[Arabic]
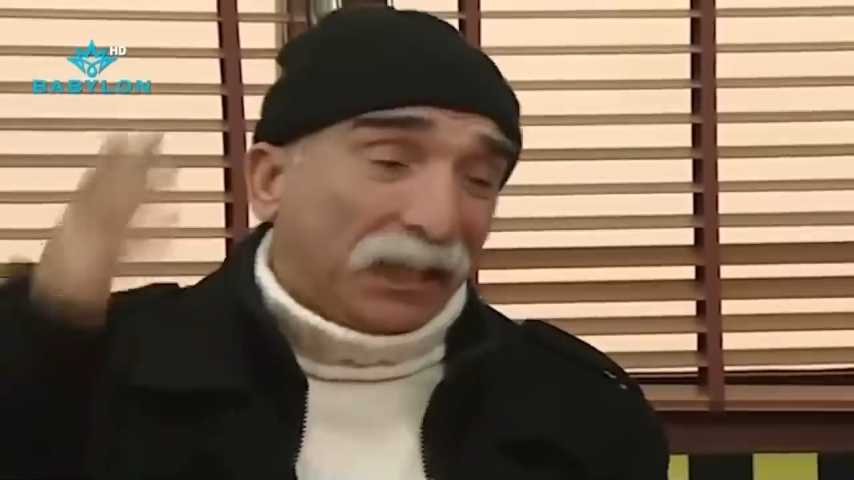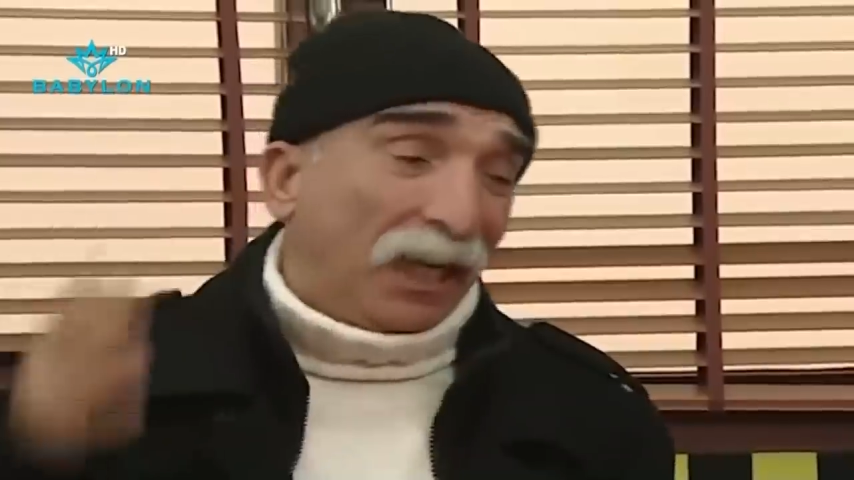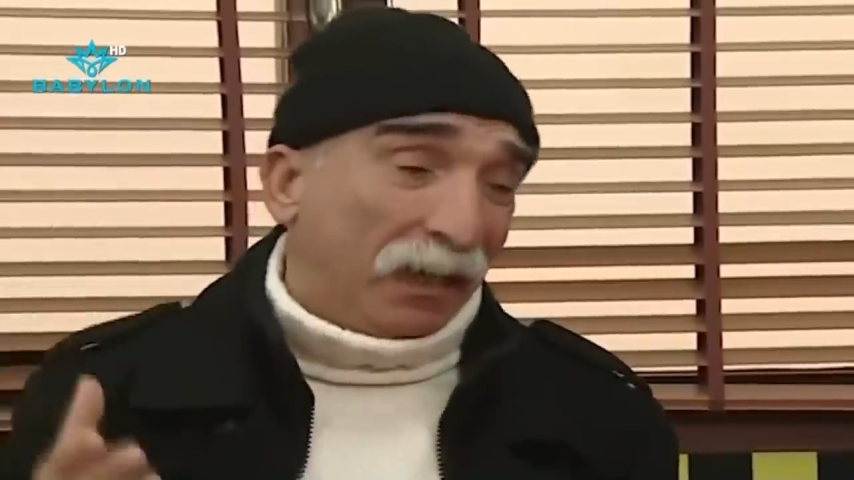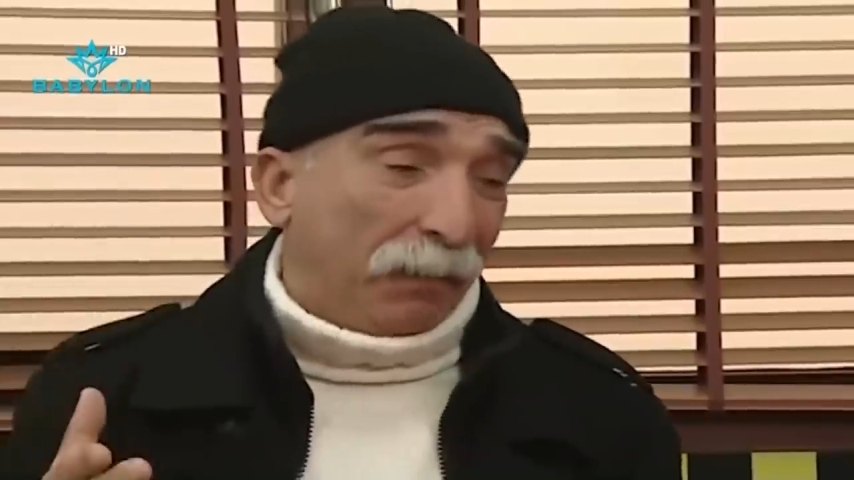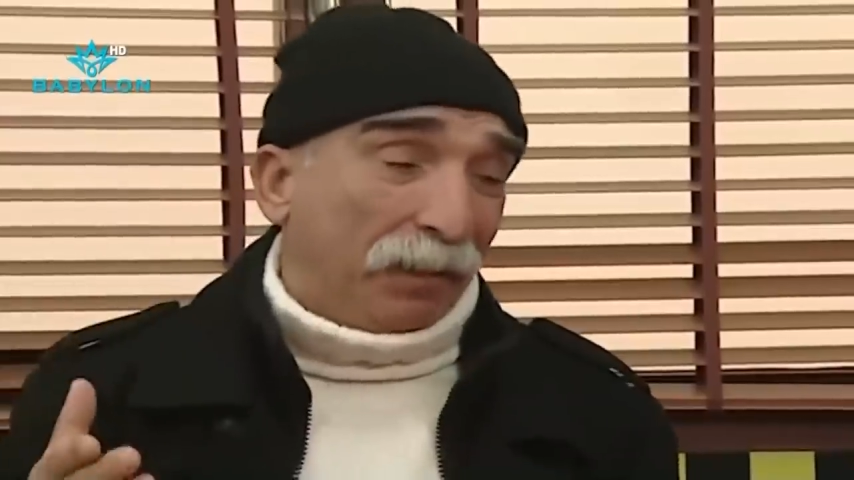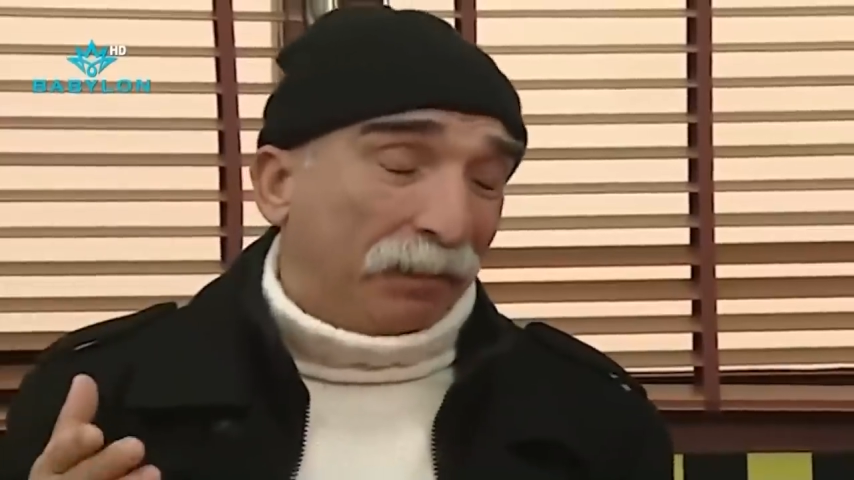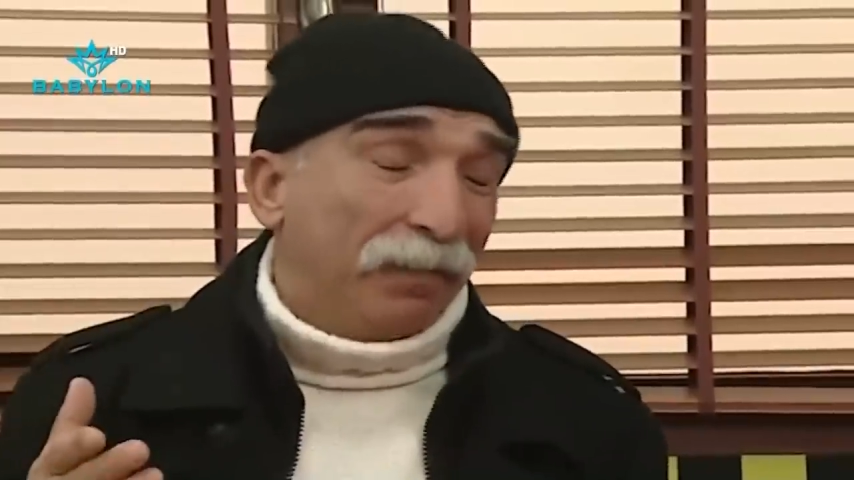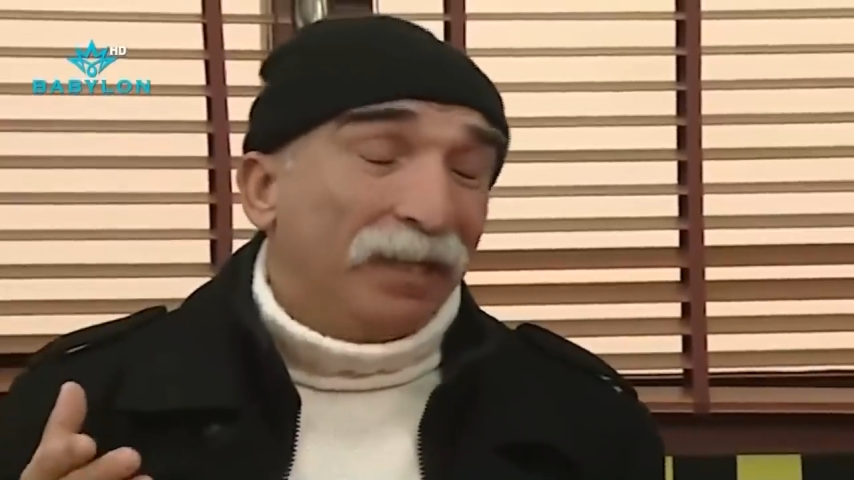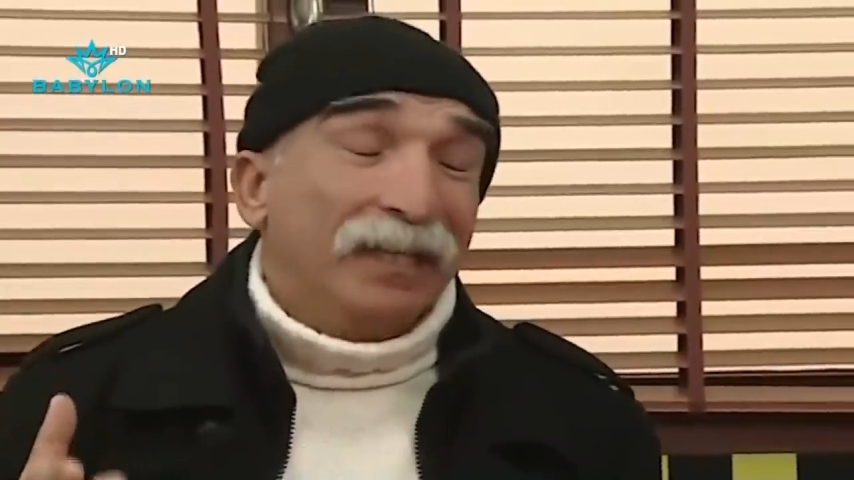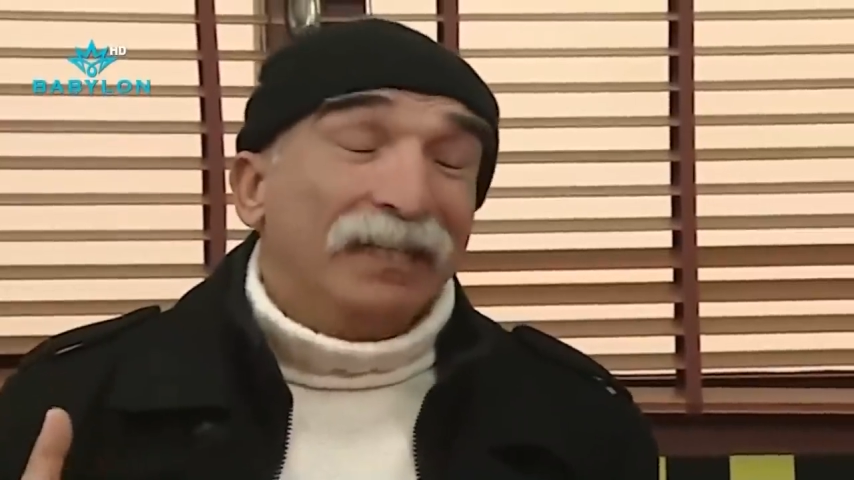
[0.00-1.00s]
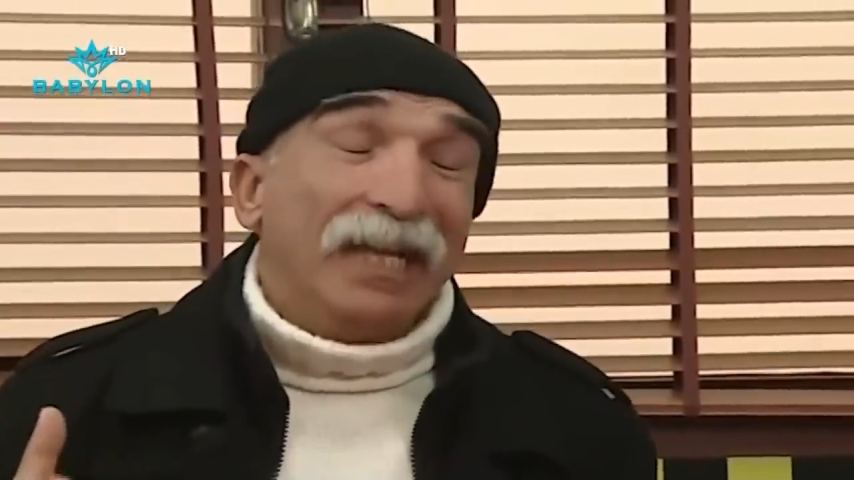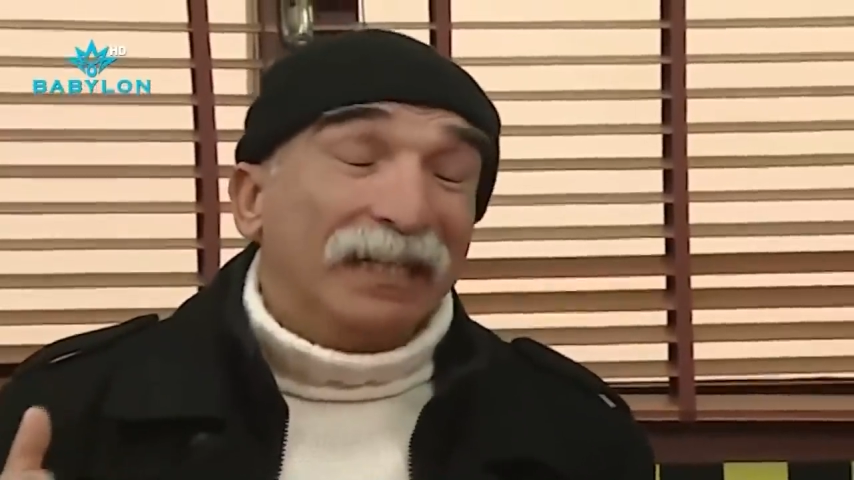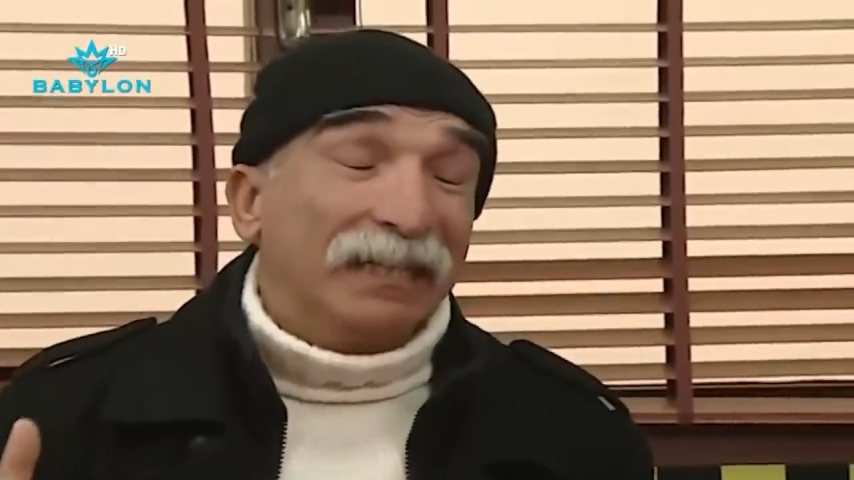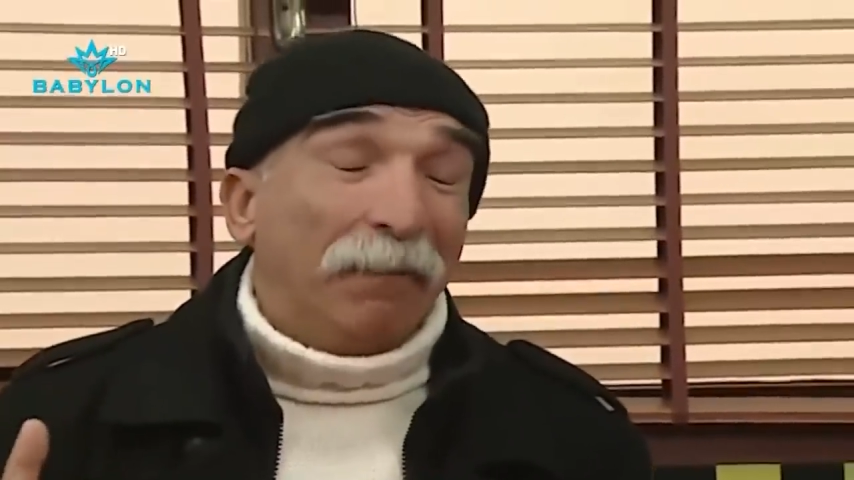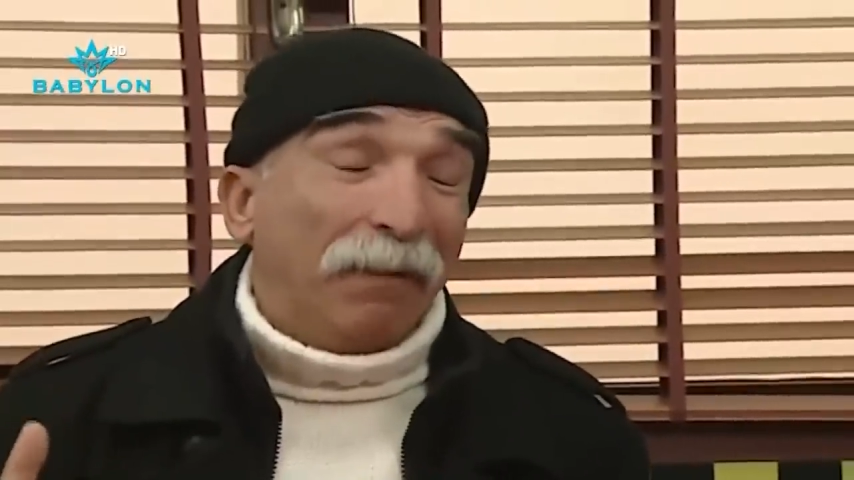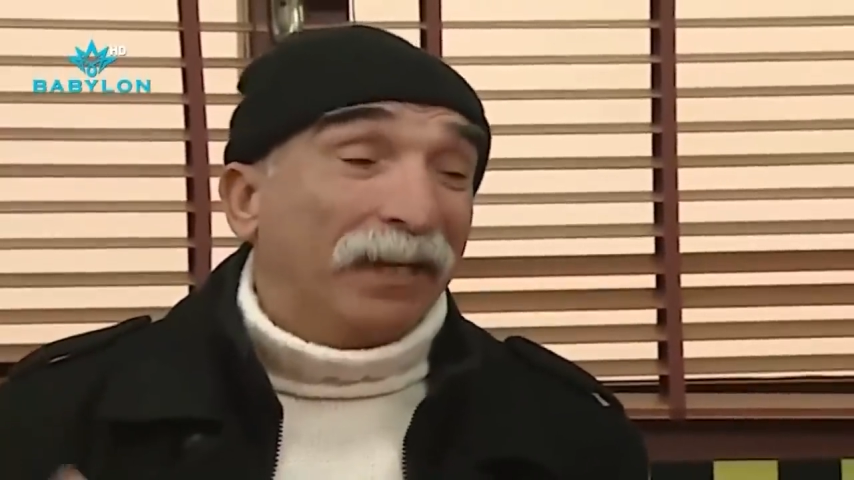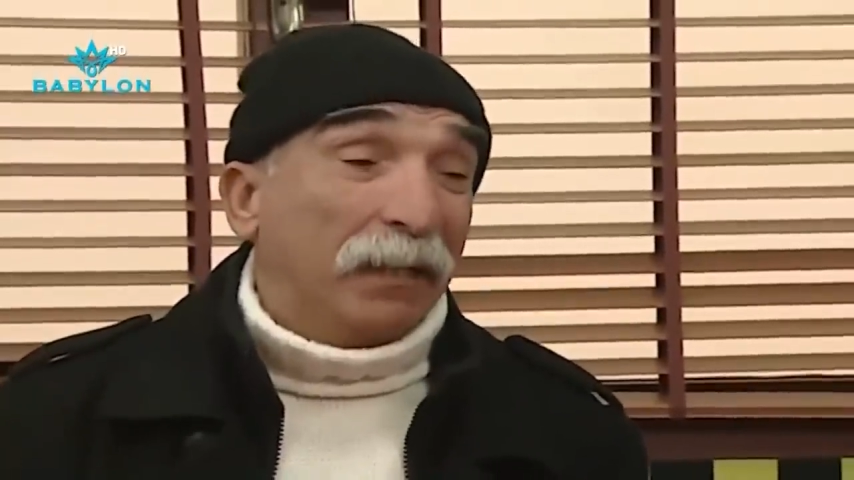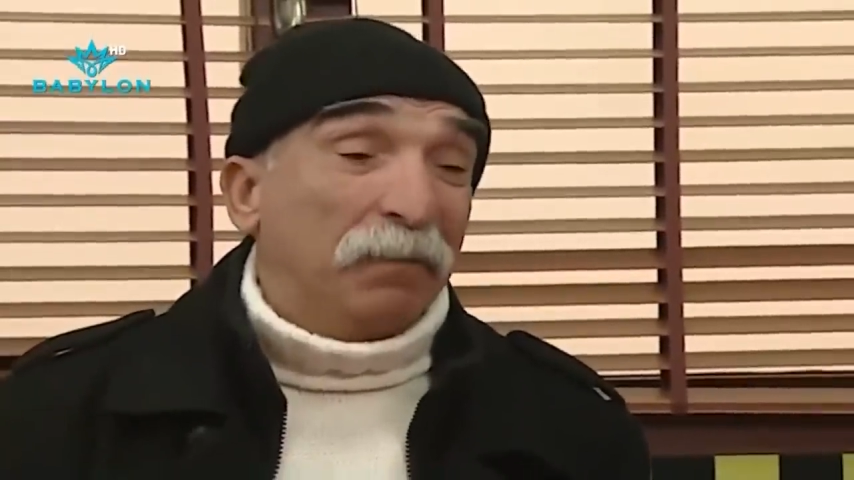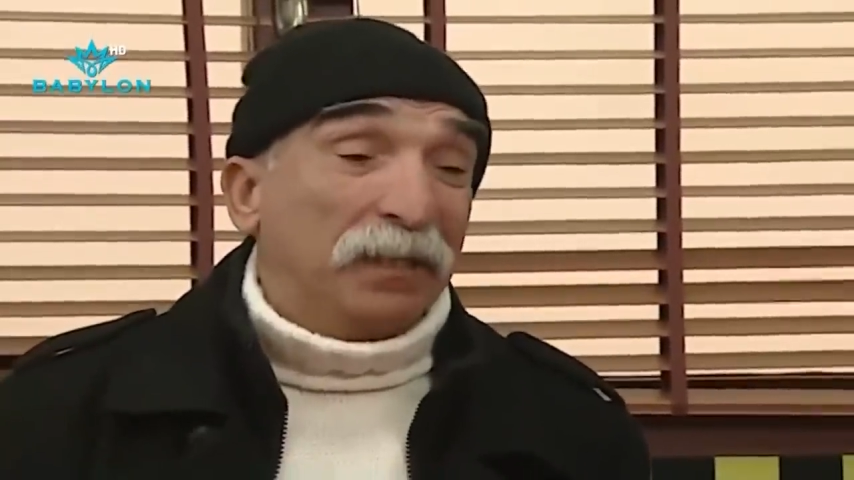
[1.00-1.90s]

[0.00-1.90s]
دافتهم شلون هذول